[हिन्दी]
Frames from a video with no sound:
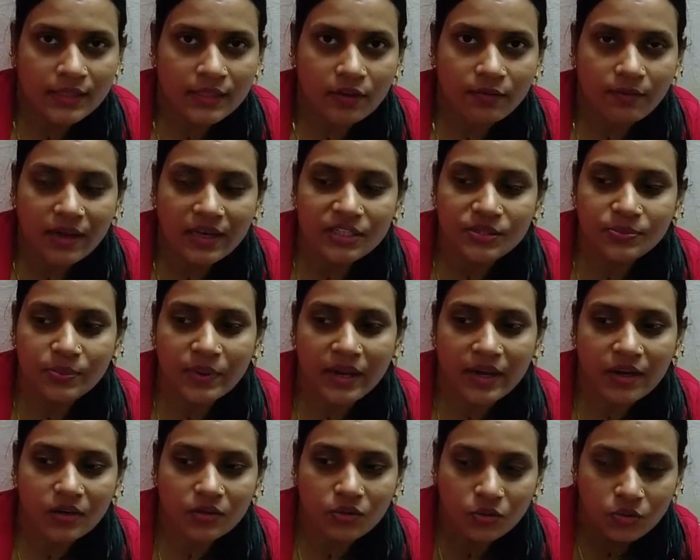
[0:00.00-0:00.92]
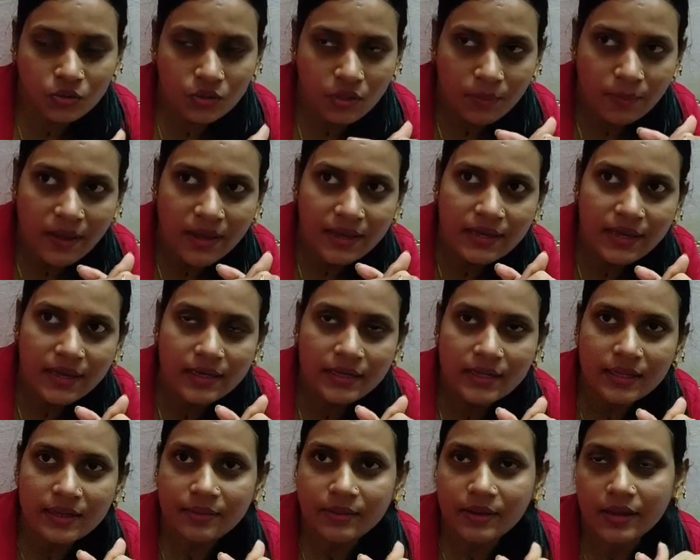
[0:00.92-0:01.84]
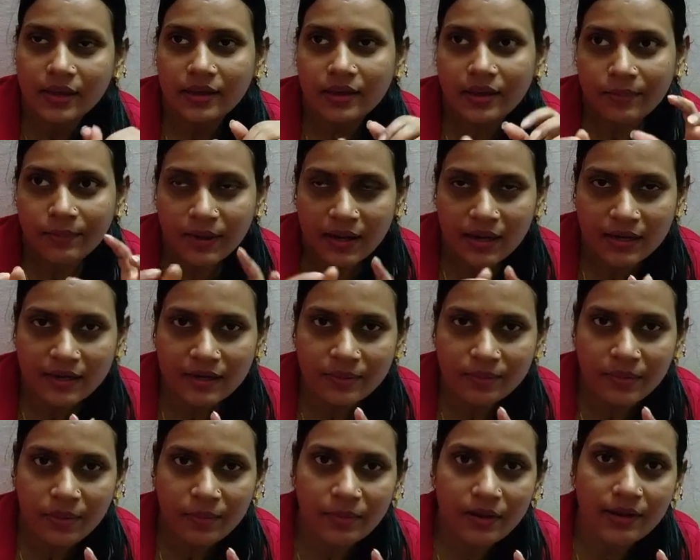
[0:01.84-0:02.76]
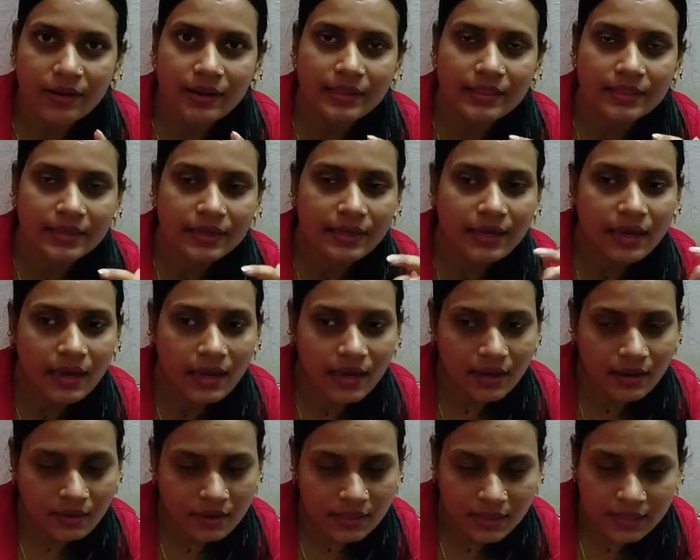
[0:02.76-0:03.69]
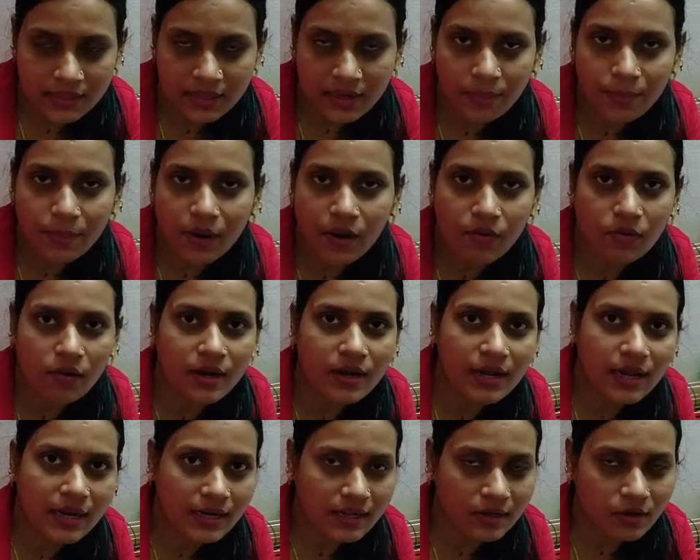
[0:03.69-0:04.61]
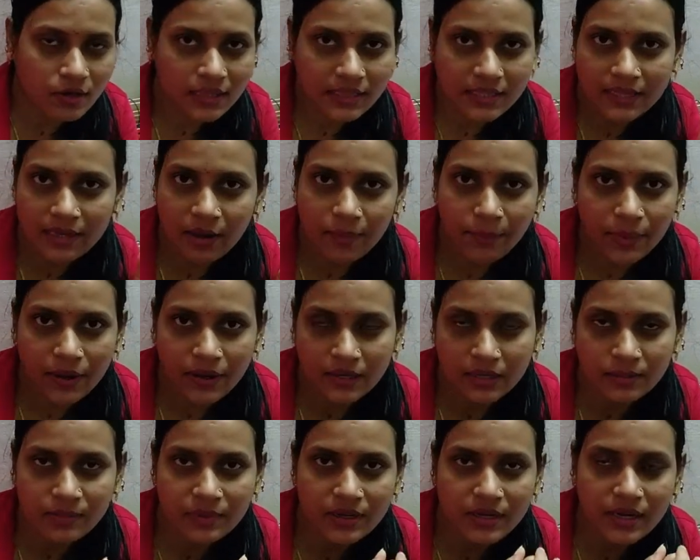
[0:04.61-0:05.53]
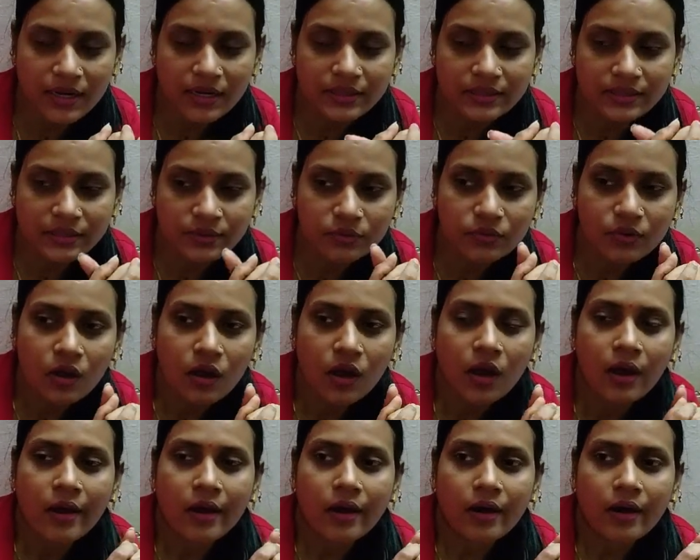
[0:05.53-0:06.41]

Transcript: दवाई स्प्रे करती हूँ दवाई यानी एक बाल्टी में मैं हल्दी का हल्दी का पाउडर डाल के हल्दी का पानी बना लेती हूँ